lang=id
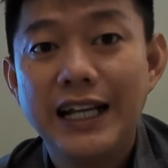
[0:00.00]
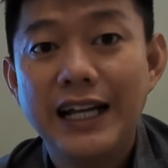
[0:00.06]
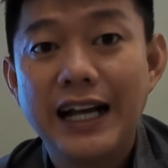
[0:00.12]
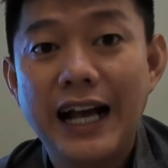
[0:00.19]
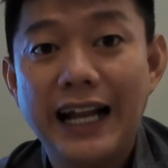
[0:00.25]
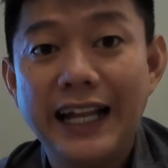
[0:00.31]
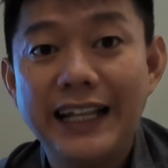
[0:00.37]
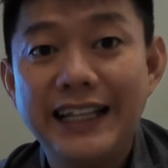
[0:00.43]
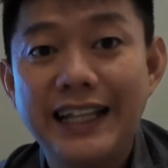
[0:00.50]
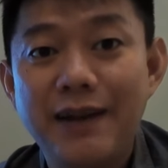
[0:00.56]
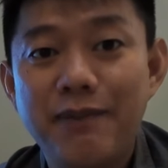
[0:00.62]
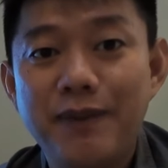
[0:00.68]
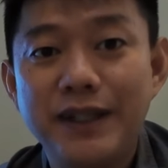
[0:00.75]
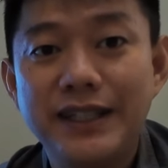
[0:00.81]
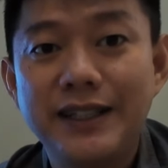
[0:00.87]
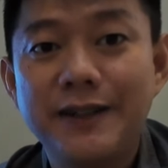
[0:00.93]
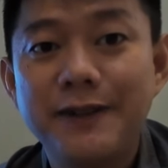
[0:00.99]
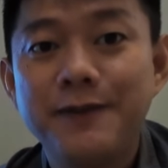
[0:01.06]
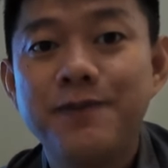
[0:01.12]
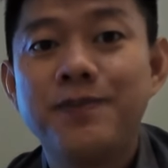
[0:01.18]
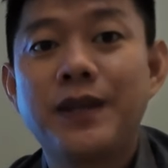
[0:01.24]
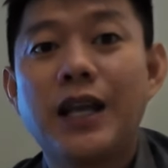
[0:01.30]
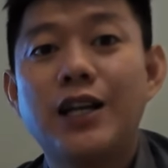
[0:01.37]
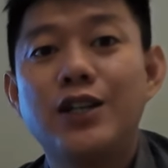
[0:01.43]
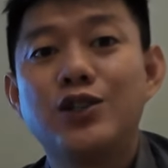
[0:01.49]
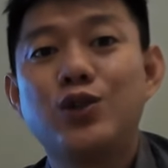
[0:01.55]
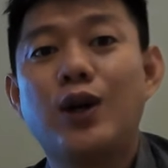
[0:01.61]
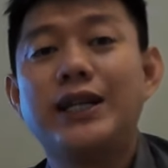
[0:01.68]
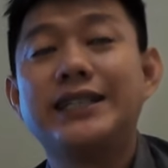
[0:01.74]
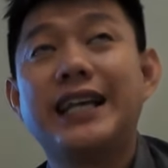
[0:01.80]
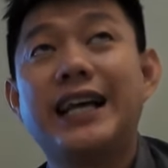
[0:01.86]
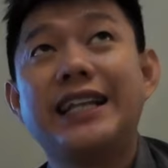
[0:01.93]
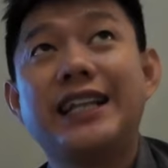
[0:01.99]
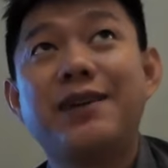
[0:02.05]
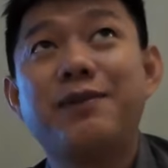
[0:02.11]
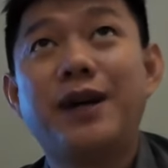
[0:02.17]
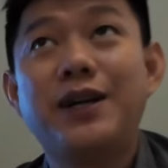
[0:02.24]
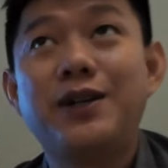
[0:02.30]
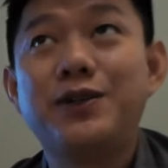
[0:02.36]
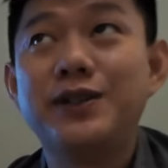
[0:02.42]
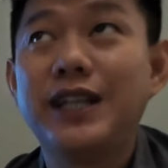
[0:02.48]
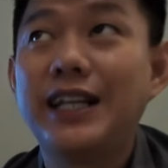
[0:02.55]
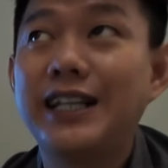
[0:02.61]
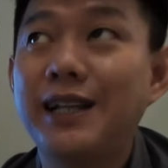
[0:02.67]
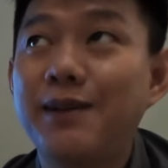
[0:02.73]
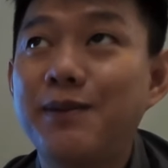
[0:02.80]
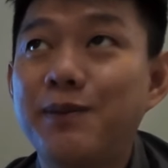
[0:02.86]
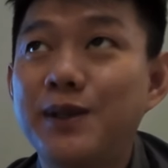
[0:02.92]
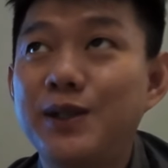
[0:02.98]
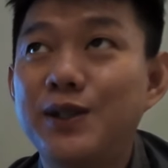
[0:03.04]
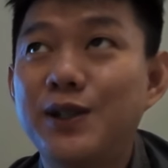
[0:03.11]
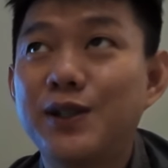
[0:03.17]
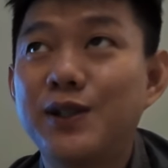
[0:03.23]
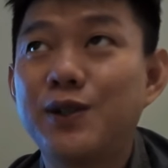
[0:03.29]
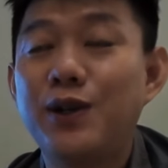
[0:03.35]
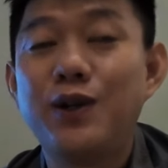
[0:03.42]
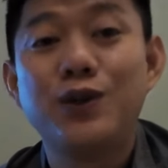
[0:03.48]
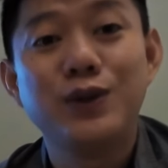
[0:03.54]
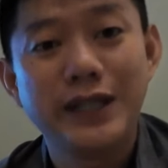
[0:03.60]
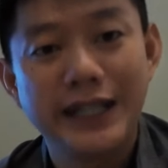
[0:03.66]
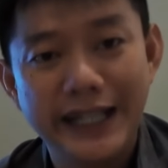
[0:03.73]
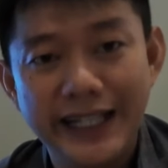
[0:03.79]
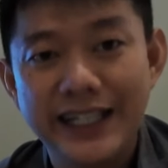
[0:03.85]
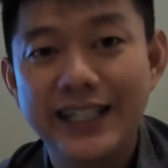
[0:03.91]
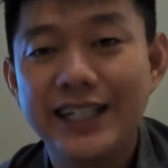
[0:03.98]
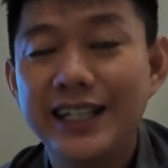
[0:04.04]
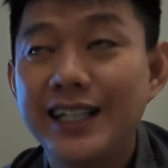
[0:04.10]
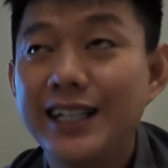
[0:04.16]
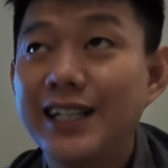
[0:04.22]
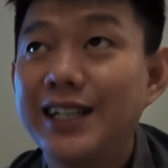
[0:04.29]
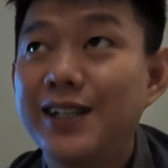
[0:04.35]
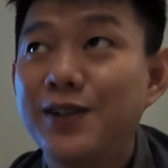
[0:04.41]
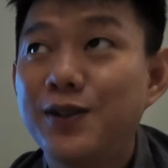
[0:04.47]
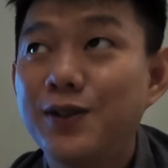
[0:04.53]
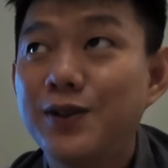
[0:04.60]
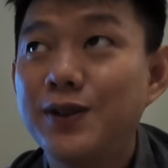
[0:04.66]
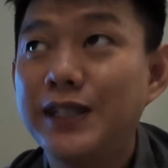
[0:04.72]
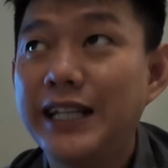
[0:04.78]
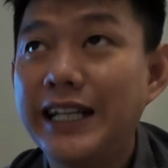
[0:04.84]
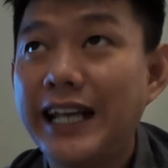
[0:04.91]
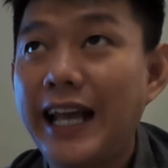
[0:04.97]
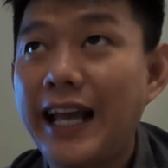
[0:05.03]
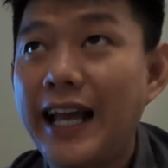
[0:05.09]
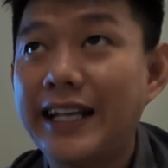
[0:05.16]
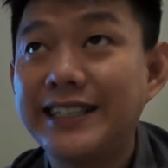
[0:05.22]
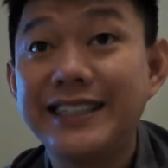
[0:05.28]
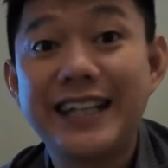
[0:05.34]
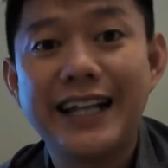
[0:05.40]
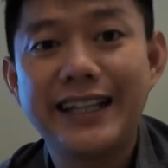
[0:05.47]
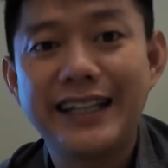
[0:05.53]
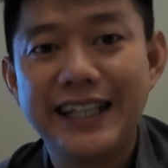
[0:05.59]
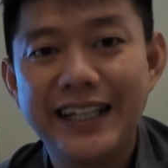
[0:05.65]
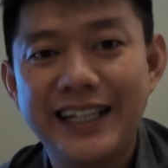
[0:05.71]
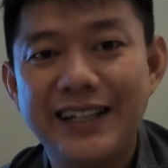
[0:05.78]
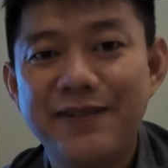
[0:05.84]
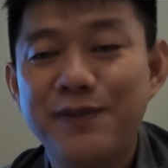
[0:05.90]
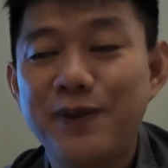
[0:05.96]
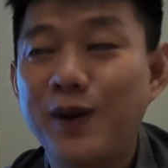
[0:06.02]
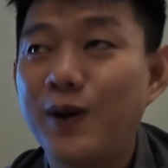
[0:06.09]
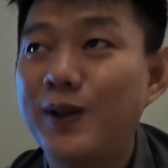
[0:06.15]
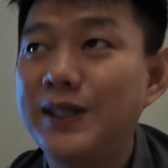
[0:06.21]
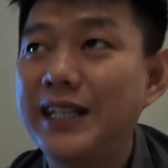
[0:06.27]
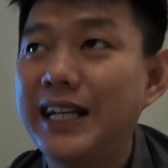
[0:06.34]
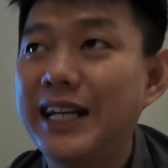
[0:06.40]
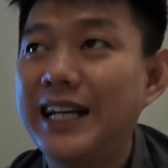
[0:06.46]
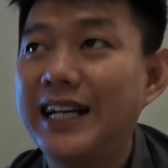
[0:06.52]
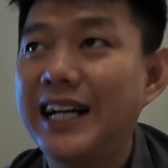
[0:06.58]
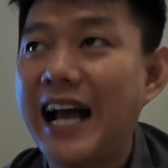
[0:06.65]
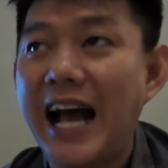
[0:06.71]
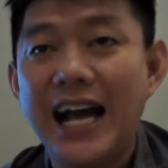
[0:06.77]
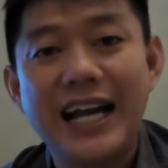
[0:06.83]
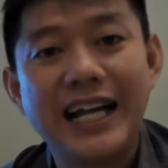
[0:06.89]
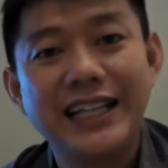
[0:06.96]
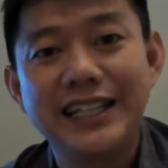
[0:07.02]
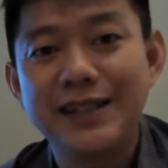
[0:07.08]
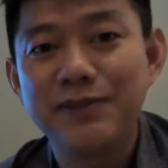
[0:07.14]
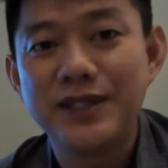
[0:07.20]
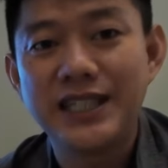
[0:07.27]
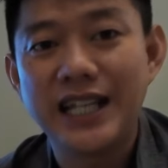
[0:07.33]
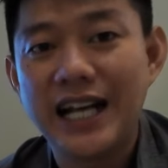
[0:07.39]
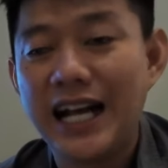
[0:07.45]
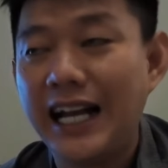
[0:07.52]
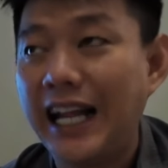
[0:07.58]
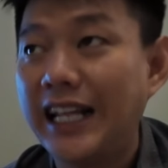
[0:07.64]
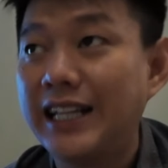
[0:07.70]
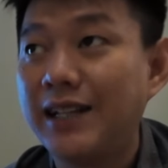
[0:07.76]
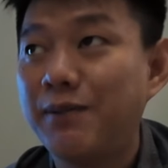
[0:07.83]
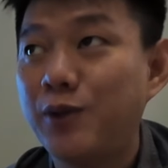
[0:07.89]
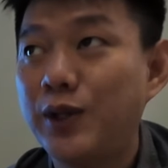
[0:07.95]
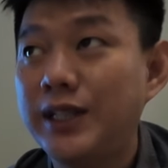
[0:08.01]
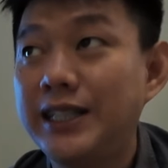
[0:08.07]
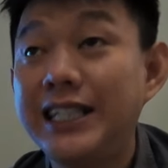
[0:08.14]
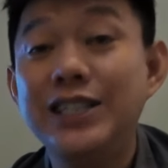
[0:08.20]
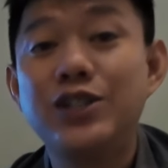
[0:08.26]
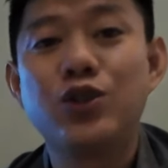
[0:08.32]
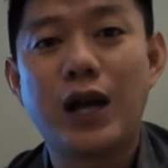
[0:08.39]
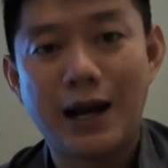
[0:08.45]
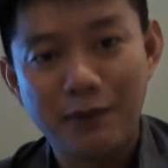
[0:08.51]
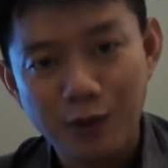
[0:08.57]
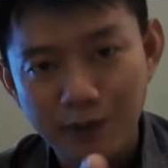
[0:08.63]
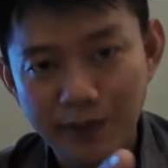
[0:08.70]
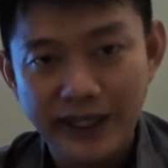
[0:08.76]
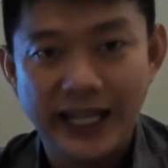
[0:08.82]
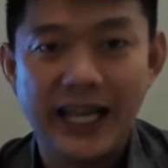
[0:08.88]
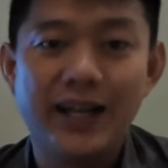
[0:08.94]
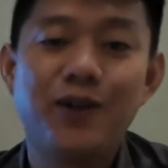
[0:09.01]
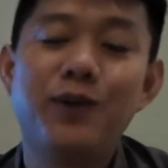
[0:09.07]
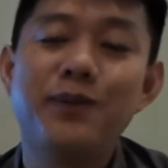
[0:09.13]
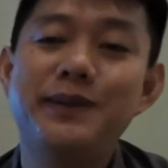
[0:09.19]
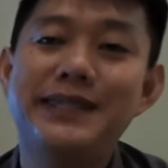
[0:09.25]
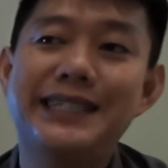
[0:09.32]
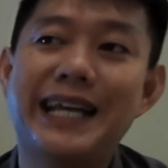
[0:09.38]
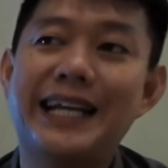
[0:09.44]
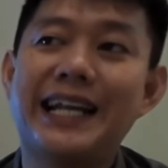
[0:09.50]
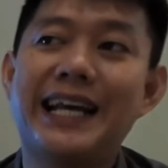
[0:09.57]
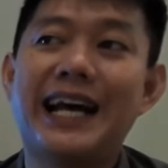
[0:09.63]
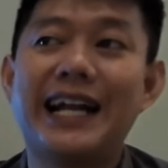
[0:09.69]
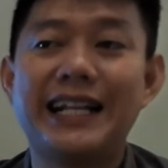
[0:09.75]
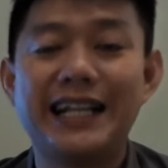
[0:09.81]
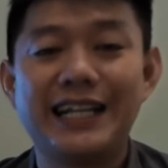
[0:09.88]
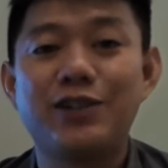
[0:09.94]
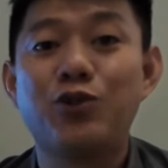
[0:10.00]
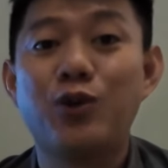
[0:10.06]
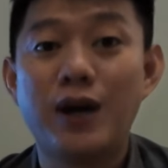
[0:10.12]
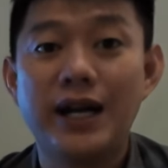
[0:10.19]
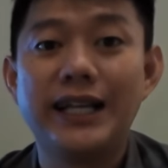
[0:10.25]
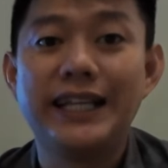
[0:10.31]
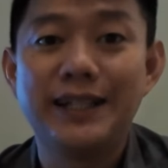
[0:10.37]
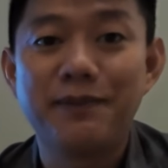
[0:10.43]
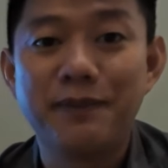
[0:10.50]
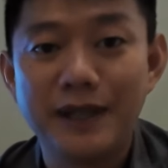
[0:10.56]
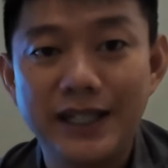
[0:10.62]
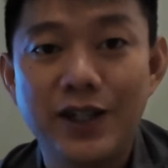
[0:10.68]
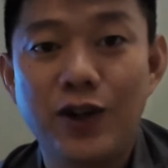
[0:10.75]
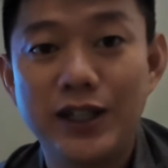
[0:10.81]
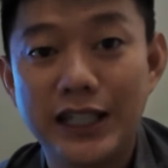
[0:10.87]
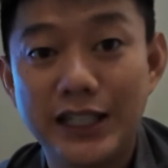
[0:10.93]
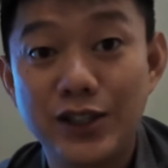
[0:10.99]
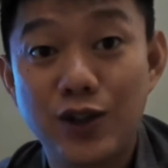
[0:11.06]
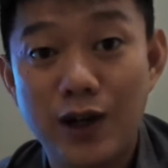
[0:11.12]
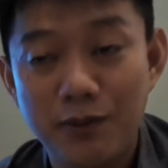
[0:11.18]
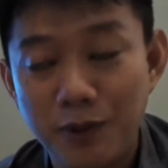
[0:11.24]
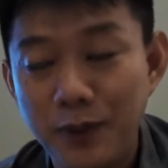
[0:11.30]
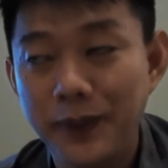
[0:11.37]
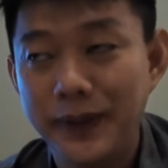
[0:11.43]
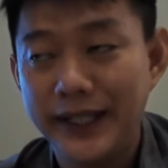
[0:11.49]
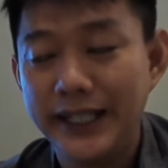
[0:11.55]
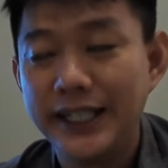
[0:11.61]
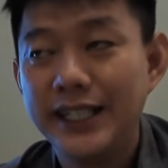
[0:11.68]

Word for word: kalian dapat suasana bangunan yang menurut gue unik unik, estetik, pokoknya nggak akan bisa kalian nemuin di Sukabumi ya. Gue bicara karena gue nginepnya di kota Sukabumi.